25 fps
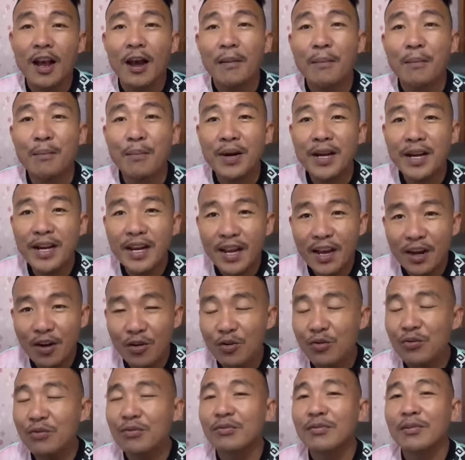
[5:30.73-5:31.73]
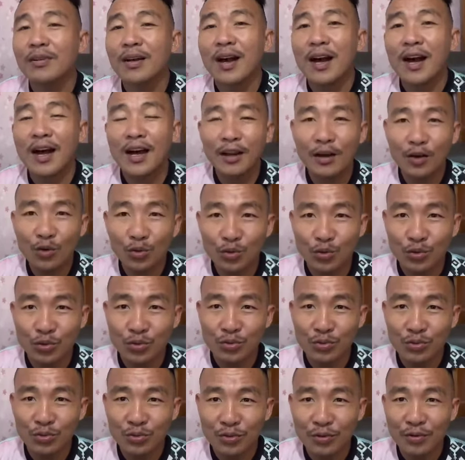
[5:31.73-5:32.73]
beliau
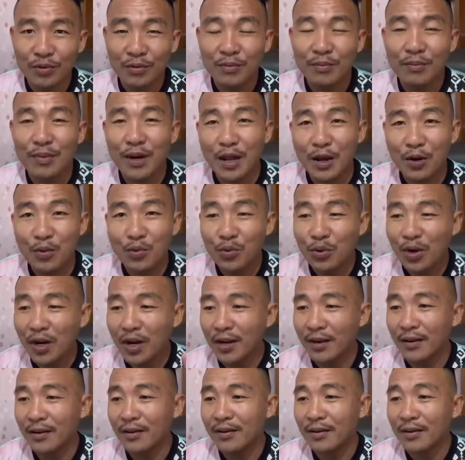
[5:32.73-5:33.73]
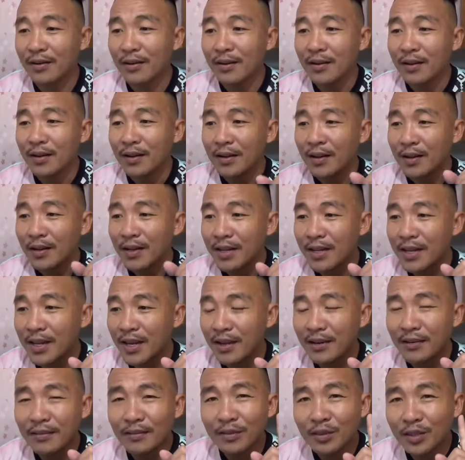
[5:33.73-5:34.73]
harus melakukan
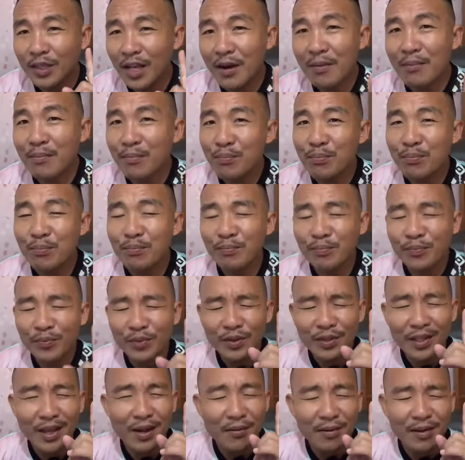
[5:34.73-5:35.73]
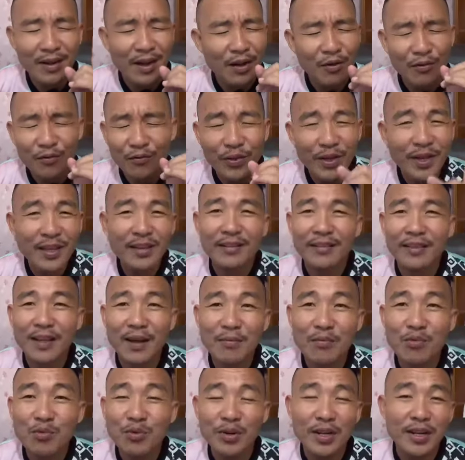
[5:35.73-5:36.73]
yang tak tak aku pikir
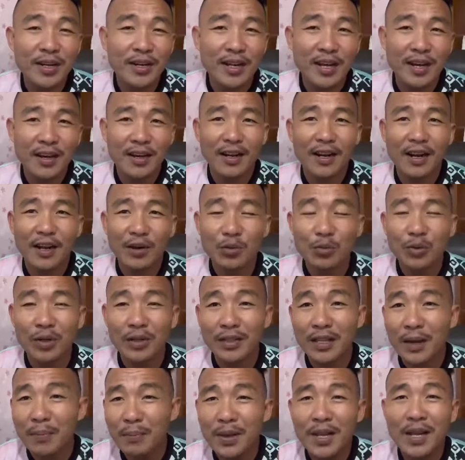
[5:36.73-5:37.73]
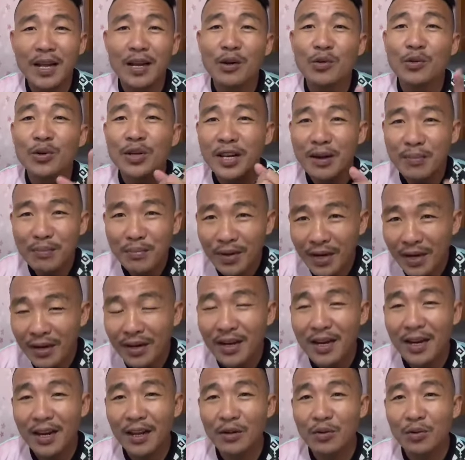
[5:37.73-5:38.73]
tak mungkin dia akan lakukan tapi kalau dia
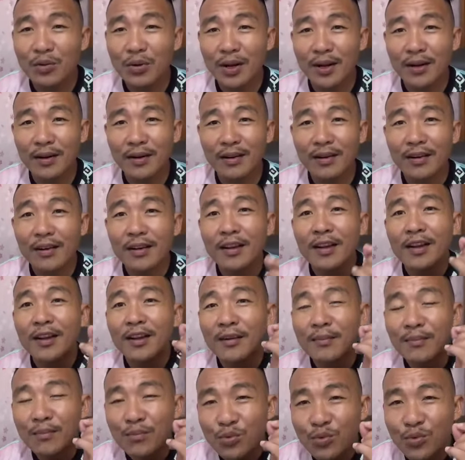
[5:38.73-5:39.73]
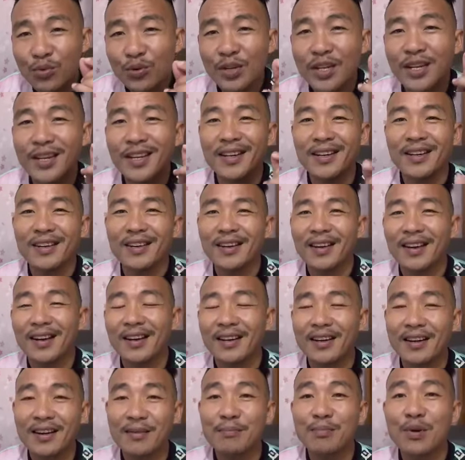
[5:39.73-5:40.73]
berani lakukan mungkin
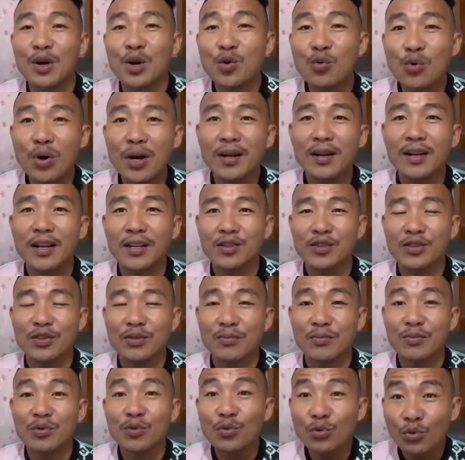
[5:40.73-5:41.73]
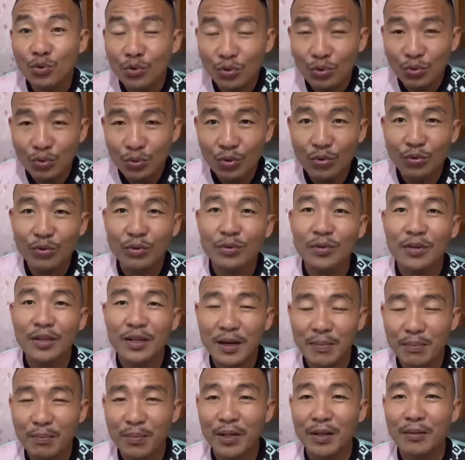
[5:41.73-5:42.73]
ada peluang Najib untuk
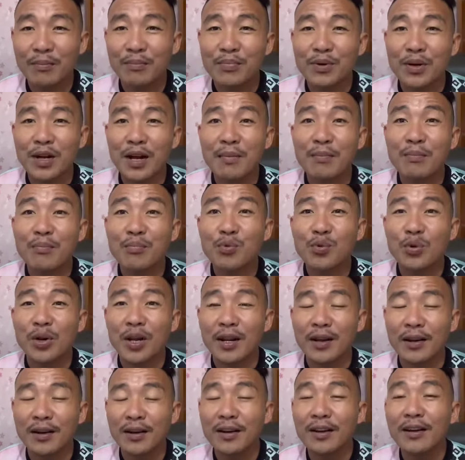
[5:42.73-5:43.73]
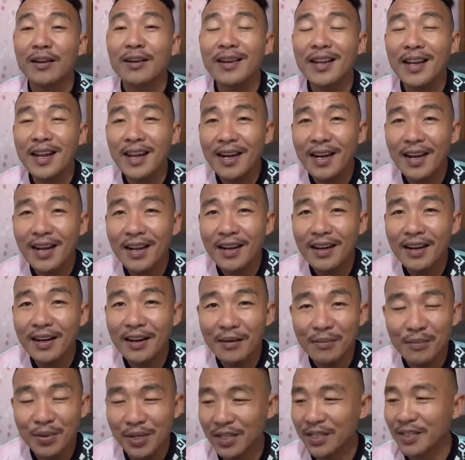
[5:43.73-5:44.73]
dapat pengampunan dengan
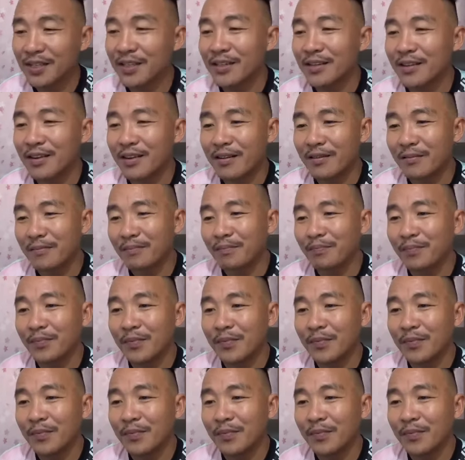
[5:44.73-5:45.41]
lebih segera